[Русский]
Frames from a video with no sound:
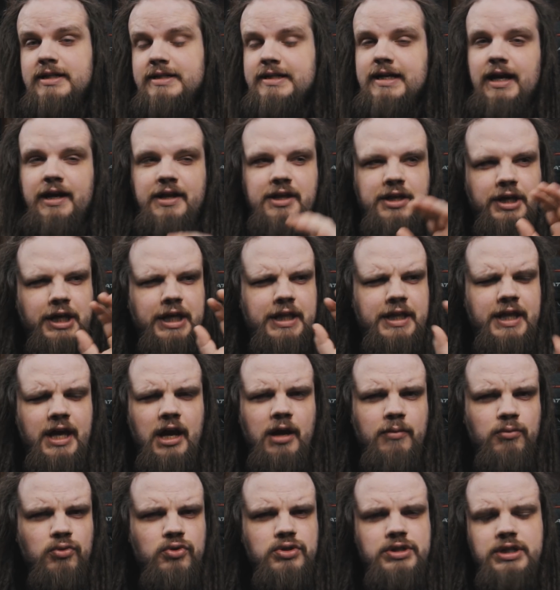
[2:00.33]
о технике, не
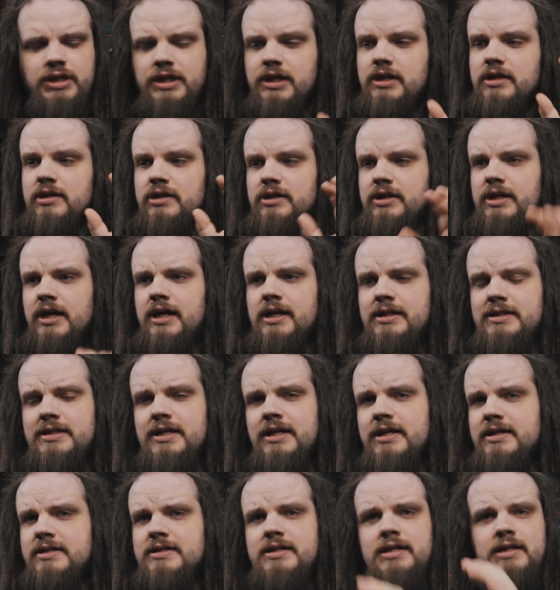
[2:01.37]
о музыке, не о
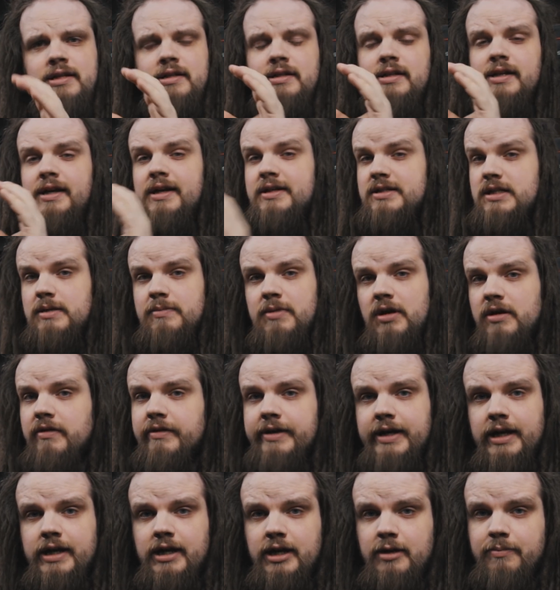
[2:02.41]
тексте, не о самих
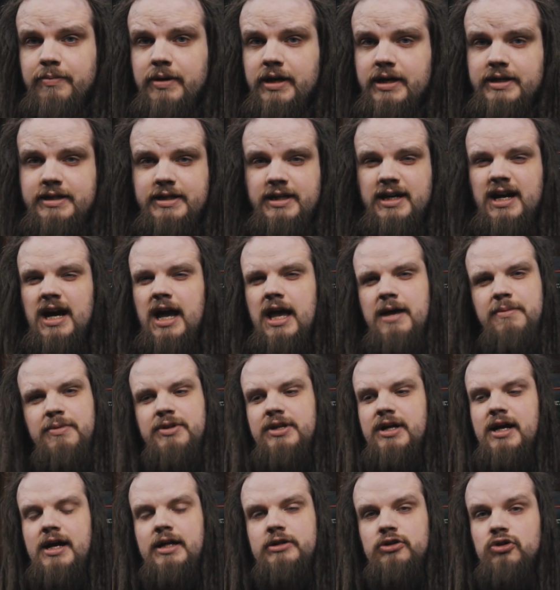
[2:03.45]
вокальных партиях, а
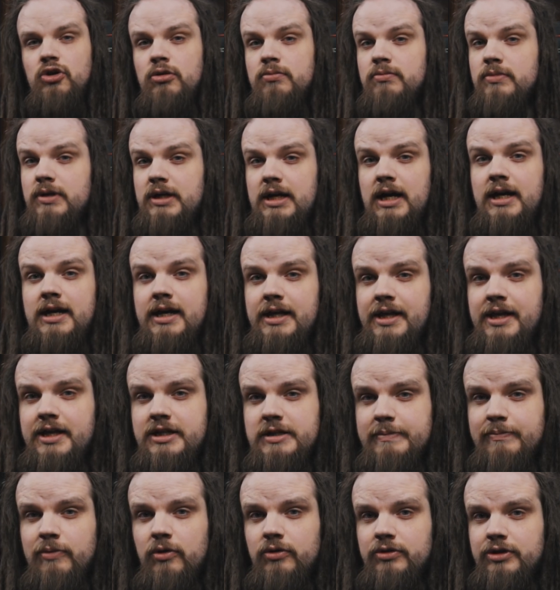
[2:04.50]
именно о том, как они
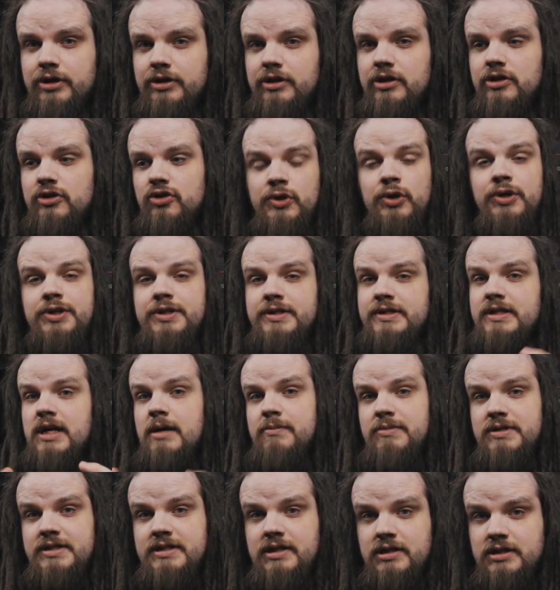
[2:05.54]
исполнены, то есть о
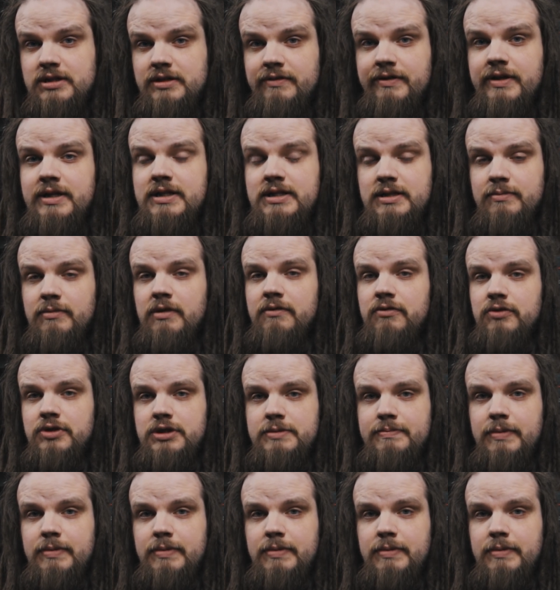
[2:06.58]
мастерстве самого